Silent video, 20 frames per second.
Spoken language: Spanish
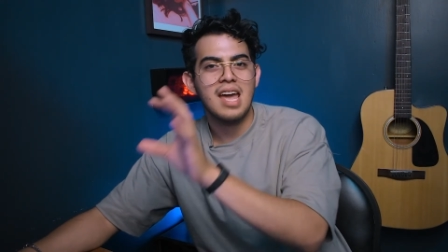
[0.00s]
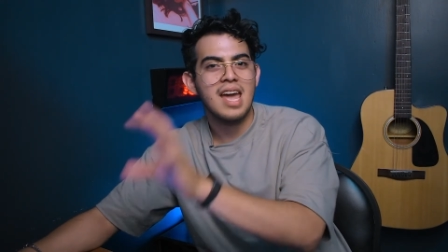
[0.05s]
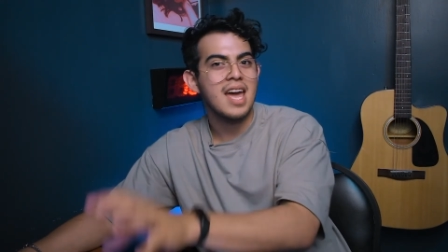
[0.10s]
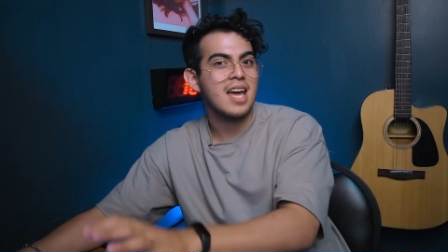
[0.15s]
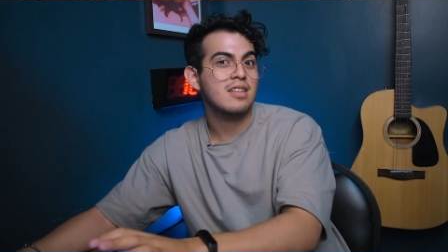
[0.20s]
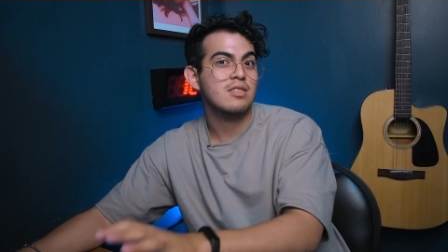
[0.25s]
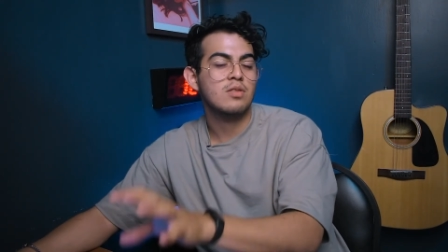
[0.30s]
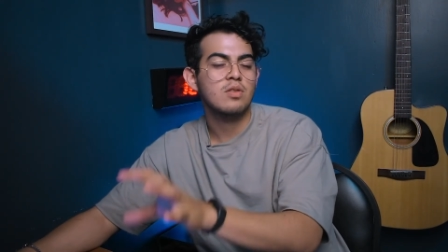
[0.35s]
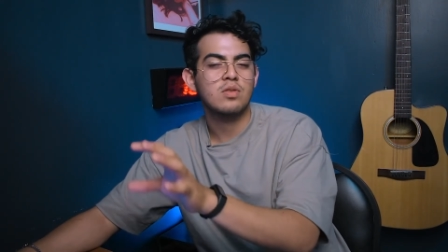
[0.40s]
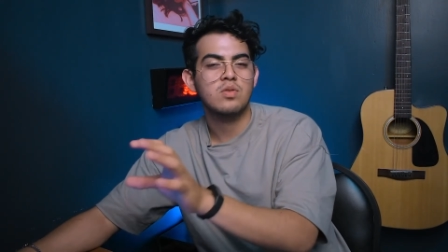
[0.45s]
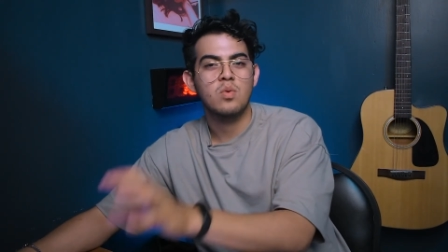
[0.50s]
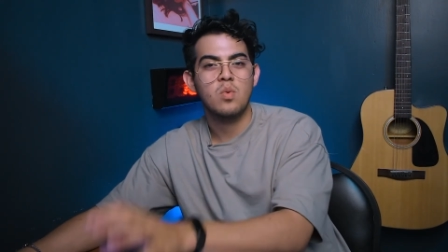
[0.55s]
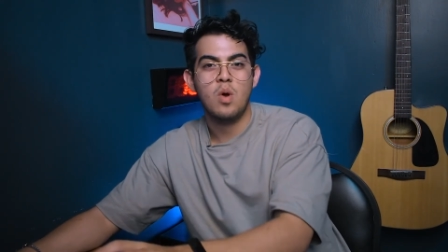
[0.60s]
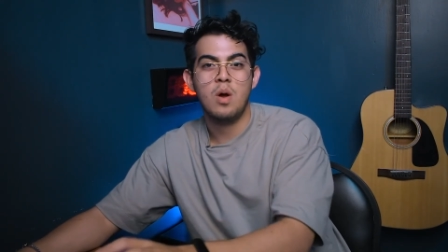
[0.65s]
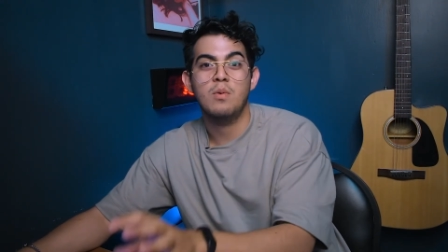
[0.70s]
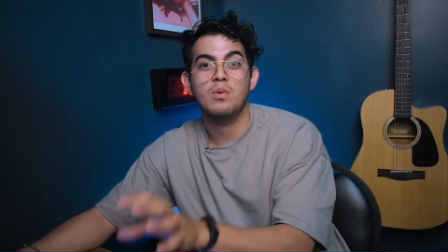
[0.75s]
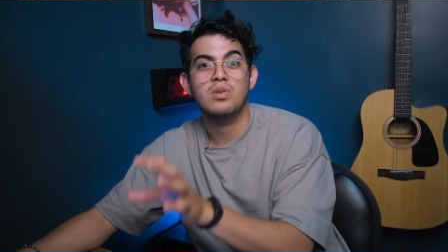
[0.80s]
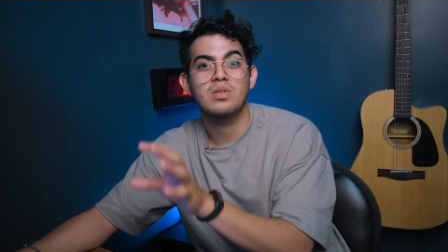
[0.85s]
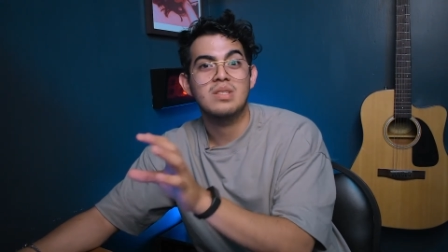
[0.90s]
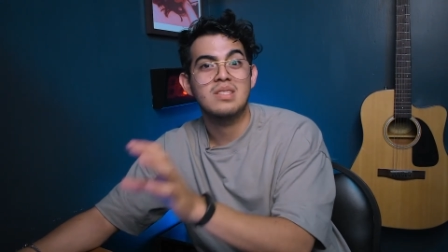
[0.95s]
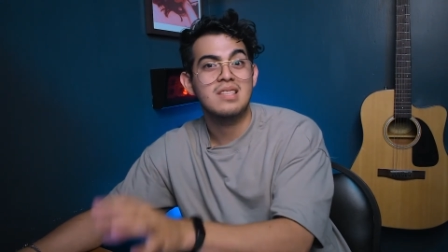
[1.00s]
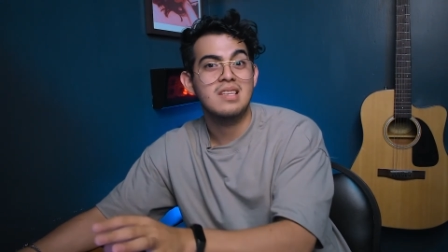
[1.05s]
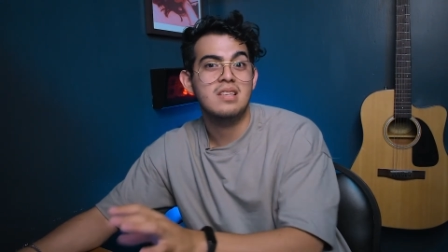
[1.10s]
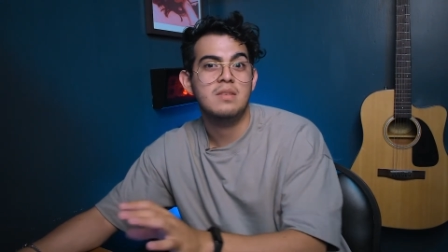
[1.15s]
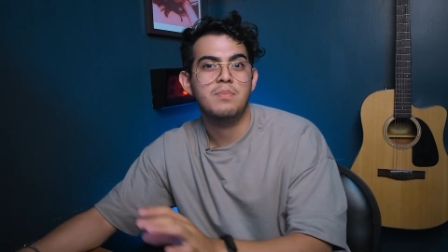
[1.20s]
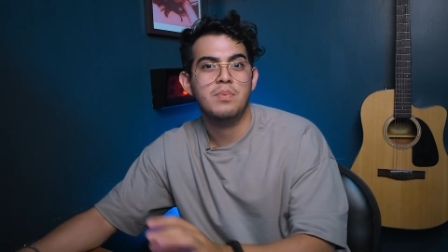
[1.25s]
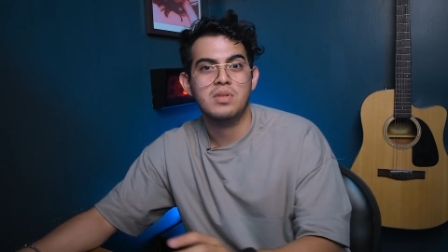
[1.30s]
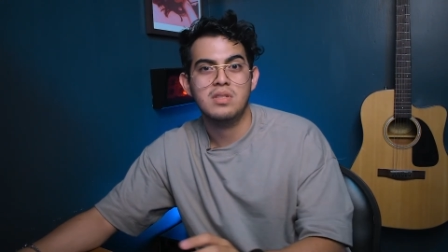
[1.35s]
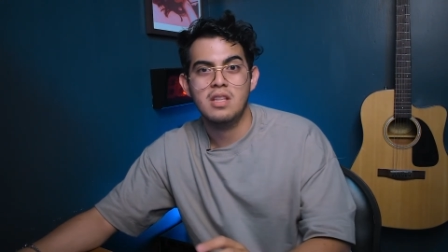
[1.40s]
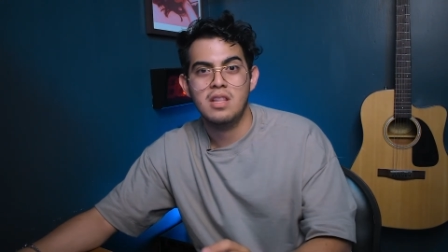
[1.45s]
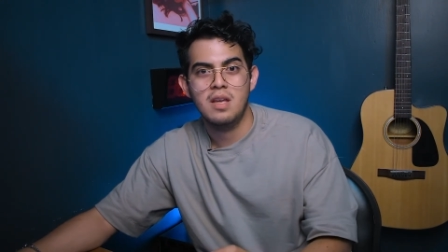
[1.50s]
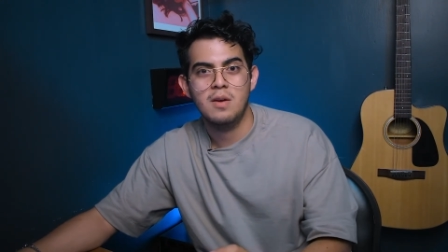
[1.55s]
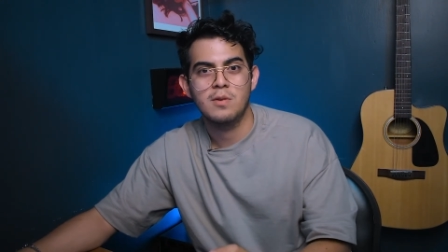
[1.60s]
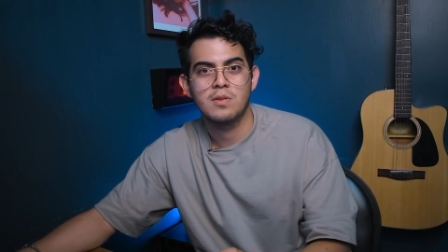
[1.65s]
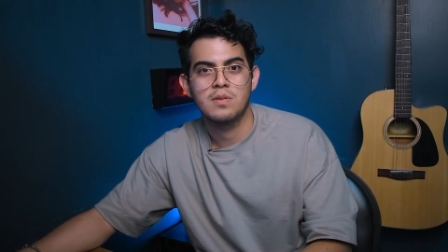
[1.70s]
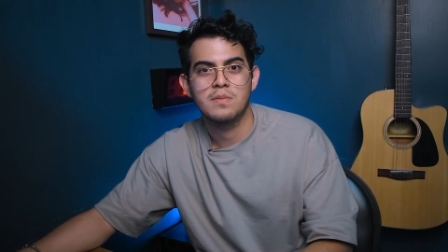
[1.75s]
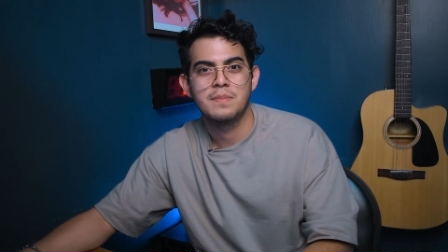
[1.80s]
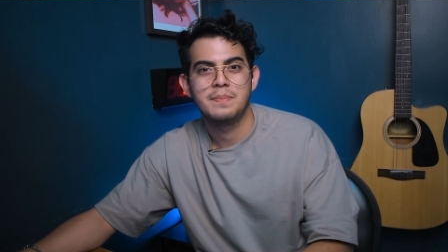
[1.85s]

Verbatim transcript: estos nuevos dispositivos.